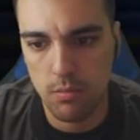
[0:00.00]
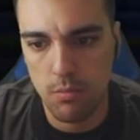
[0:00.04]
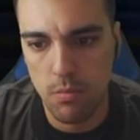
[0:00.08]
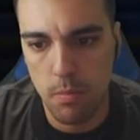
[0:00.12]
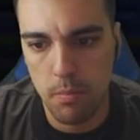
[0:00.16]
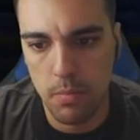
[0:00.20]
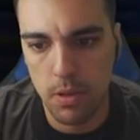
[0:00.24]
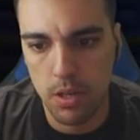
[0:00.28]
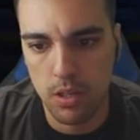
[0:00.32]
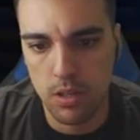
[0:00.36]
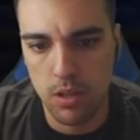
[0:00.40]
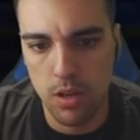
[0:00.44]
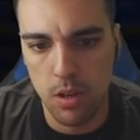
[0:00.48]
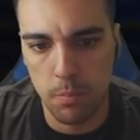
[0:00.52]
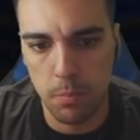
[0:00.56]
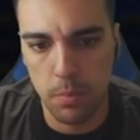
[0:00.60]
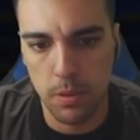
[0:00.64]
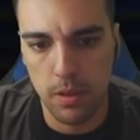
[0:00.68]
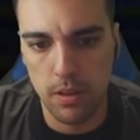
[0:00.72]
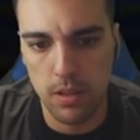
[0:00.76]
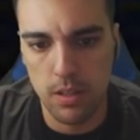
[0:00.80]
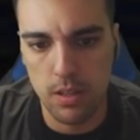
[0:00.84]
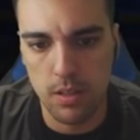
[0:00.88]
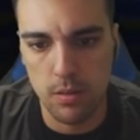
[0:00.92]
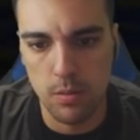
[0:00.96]
Panóplia
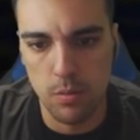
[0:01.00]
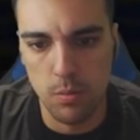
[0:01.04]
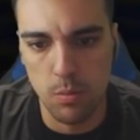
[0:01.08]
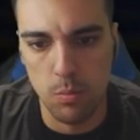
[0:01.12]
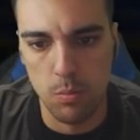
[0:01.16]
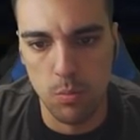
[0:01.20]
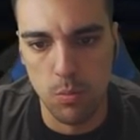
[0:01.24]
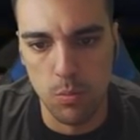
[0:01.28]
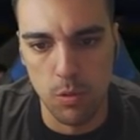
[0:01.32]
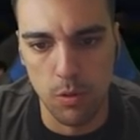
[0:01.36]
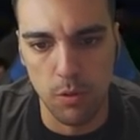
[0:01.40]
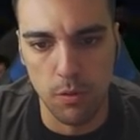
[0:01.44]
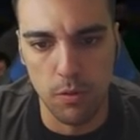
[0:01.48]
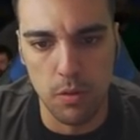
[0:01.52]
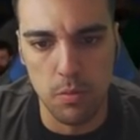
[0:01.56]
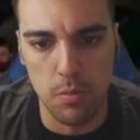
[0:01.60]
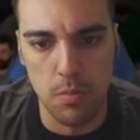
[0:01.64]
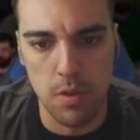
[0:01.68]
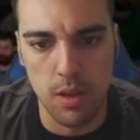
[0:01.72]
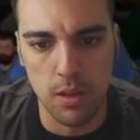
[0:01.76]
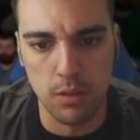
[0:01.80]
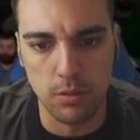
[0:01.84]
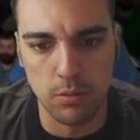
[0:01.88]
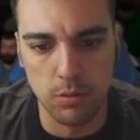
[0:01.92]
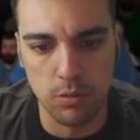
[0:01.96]
de
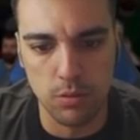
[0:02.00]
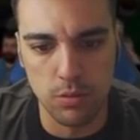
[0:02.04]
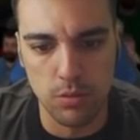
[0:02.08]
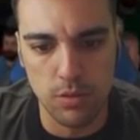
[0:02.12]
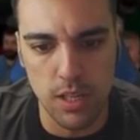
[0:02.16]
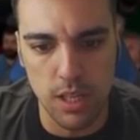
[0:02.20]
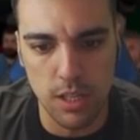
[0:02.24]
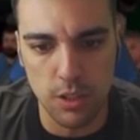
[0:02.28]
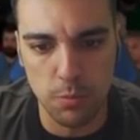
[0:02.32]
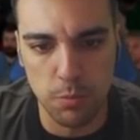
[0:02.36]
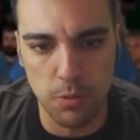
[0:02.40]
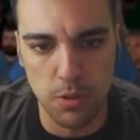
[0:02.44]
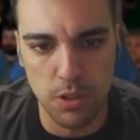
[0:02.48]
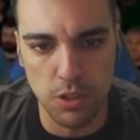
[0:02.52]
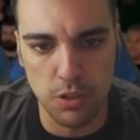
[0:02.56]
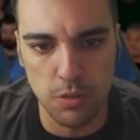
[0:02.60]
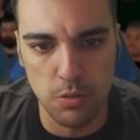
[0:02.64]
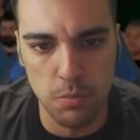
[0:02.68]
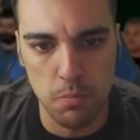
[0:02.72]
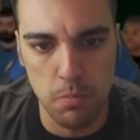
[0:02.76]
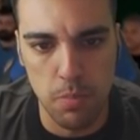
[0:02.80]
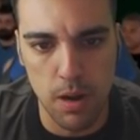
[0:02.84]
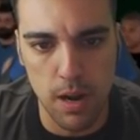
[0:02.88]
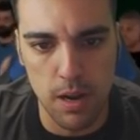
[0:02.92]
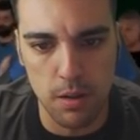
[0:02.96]
movimentos usados por este
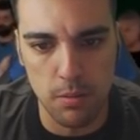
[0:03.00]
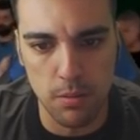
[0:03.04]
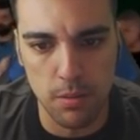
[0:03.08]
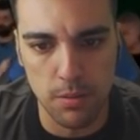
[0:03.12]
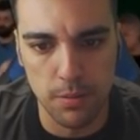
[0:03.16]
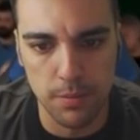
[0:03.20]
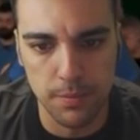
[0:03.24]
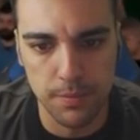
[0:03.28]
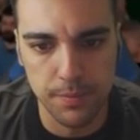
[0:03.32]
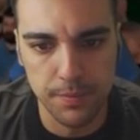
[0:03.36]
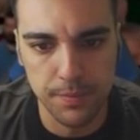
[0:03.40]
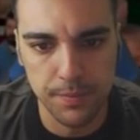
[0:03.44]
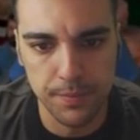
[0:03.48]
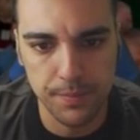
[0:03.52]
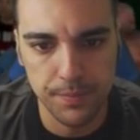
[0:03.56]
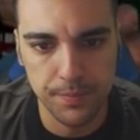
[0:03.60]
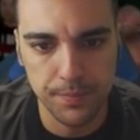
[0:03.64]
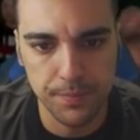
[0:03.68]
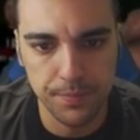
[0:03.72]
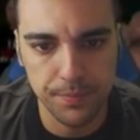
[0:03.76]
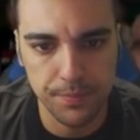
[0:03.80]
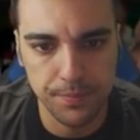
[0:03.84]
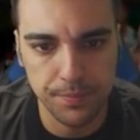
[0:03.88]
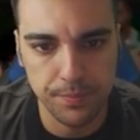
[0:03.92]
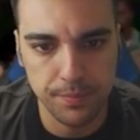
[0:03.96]
Bárbaro.
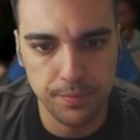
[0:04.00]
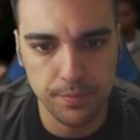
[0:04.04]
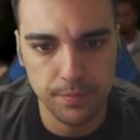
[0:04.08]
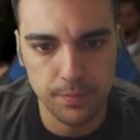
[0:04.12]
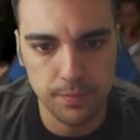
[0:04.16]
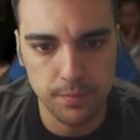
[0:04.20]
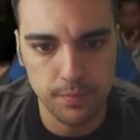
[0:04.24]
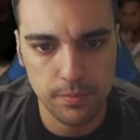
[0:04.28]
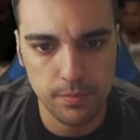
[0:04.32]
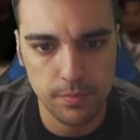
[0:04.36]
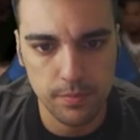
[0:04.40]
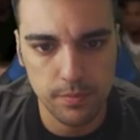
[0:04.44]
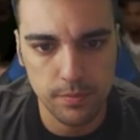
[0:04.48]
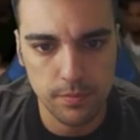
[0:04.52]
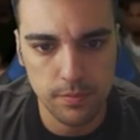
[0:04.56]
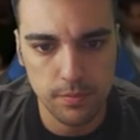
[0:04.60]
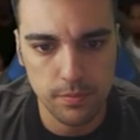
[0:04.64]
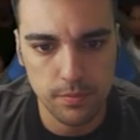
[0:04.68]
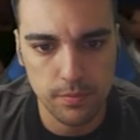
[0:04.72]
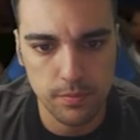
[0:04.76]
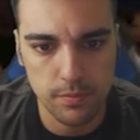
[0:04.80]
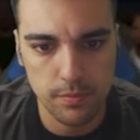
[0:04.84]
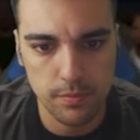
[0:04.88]
a